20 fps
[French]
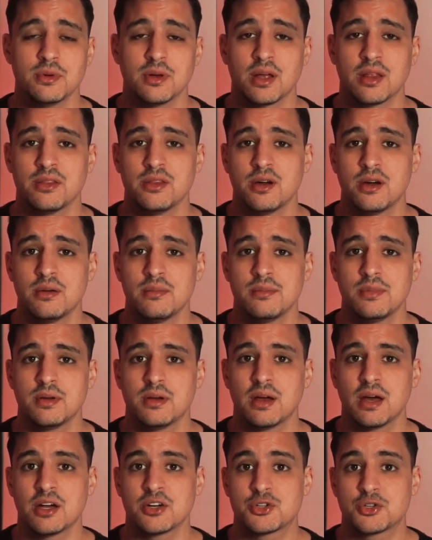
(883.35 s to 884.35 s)
Un homme,
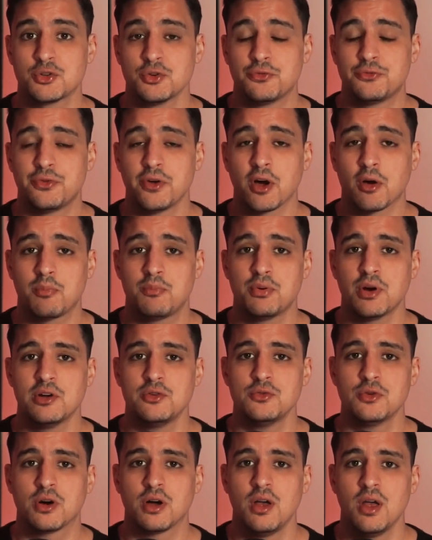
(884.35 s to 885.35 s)
un chauffeur poids
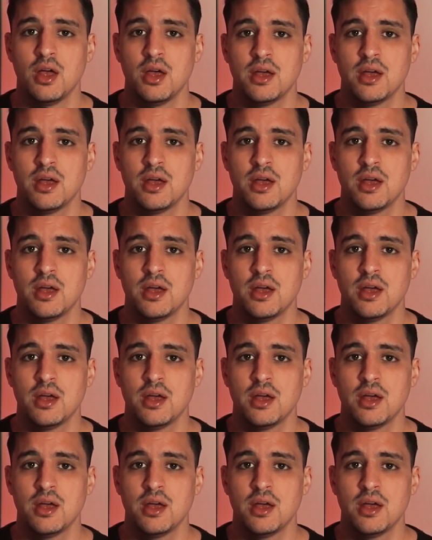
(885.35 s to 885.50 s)
lourd,